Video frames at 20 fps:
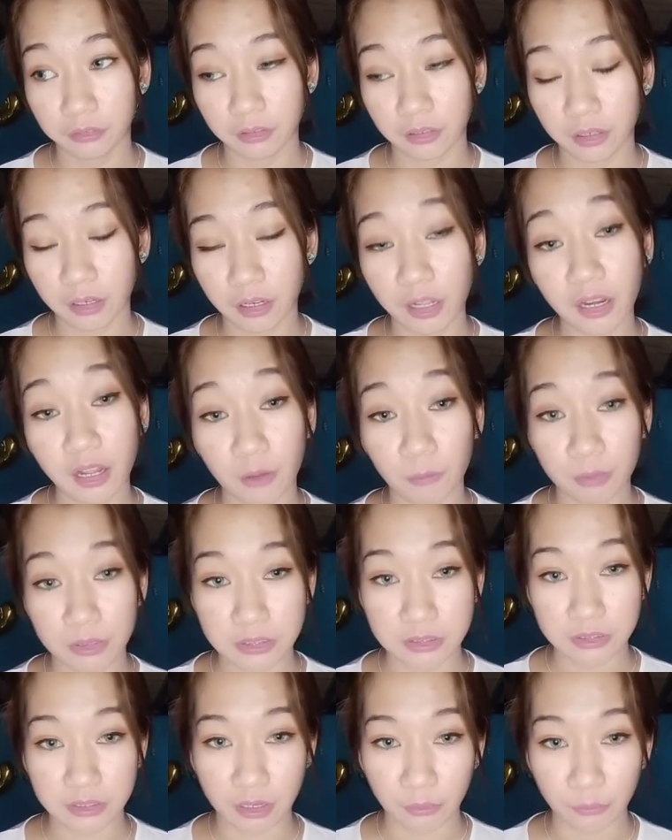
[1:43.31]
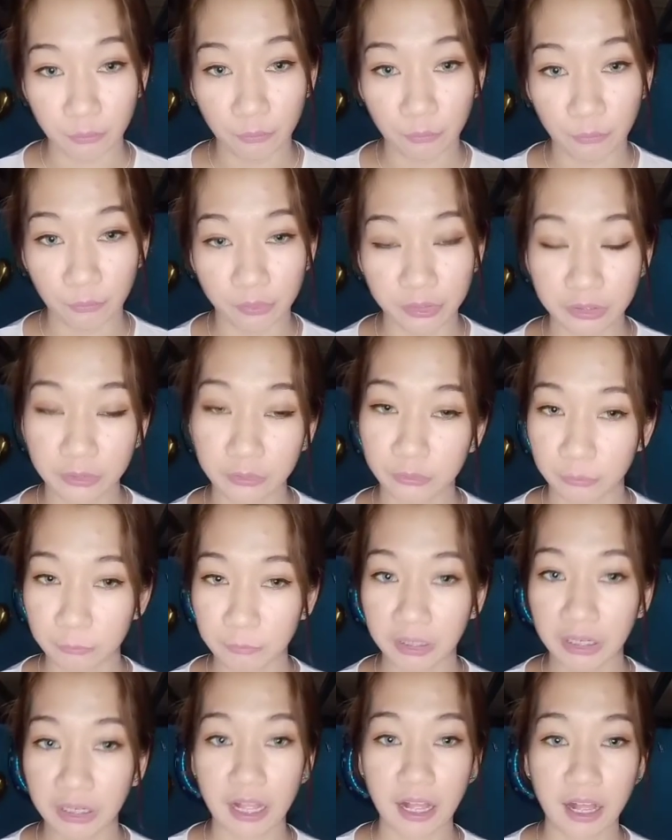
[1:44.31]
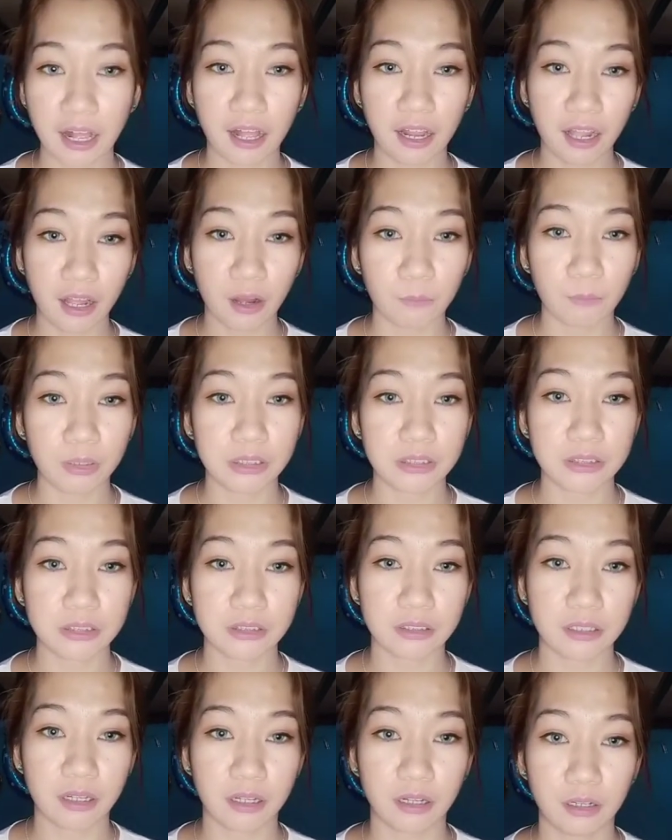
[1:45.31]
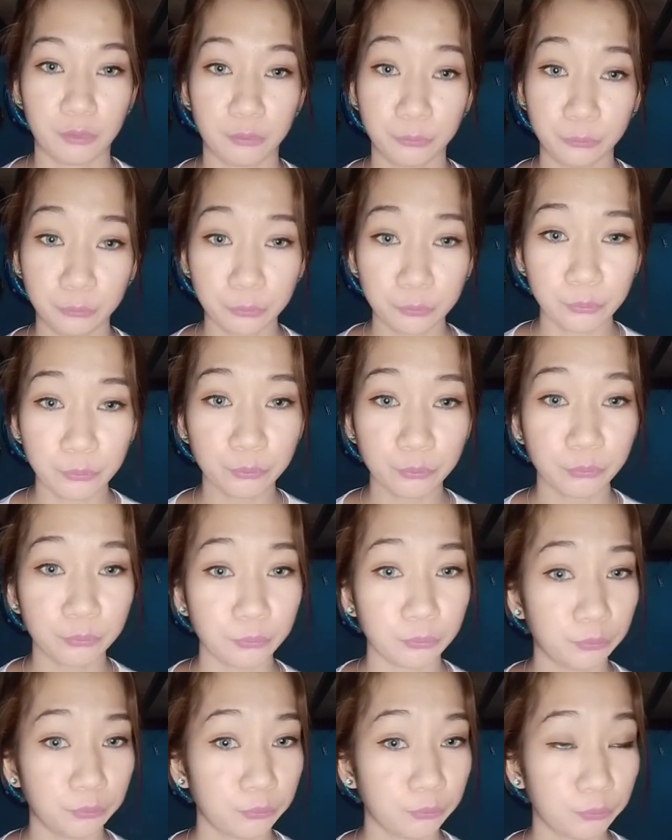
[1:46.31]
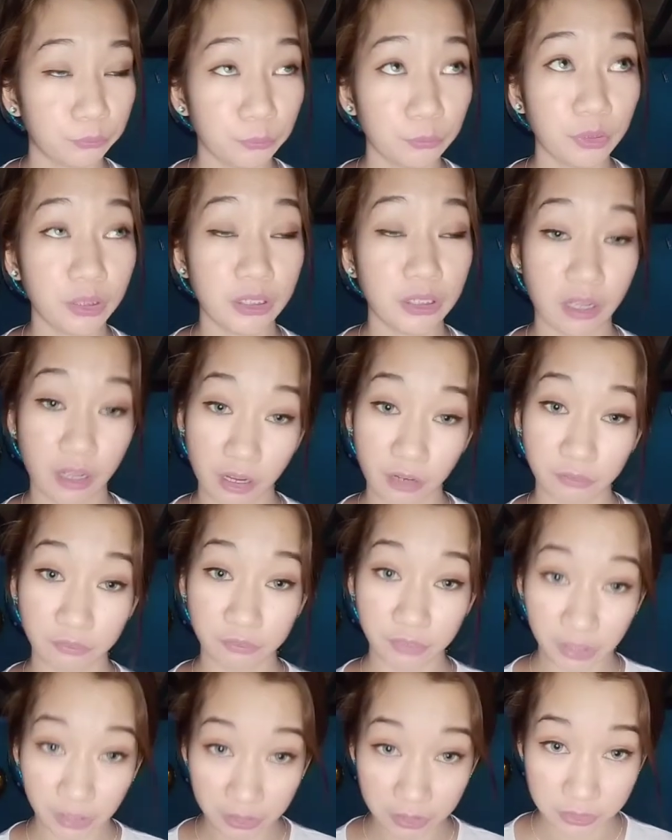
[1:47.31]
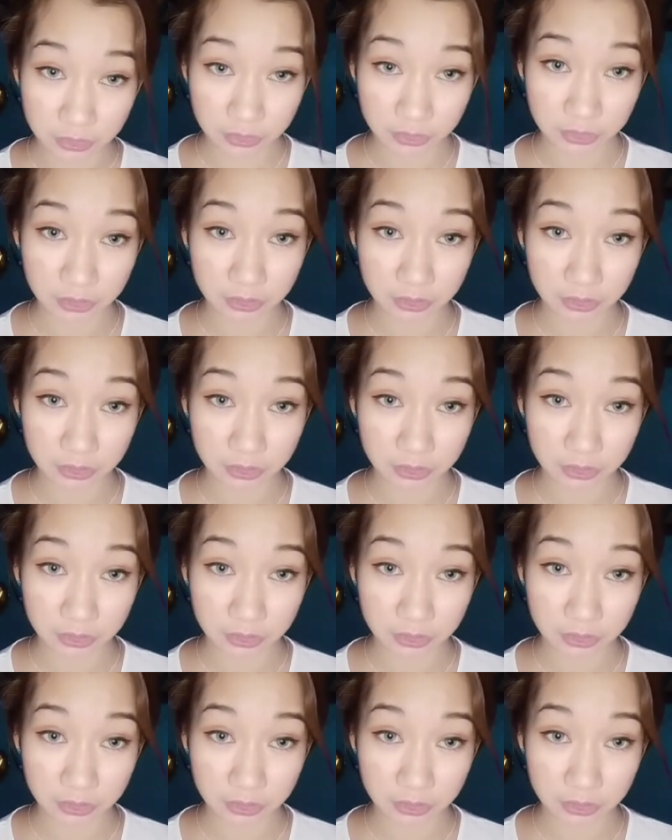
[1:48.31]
uh, allowance ako need ko mag allowance na 2 to 2 and a half hours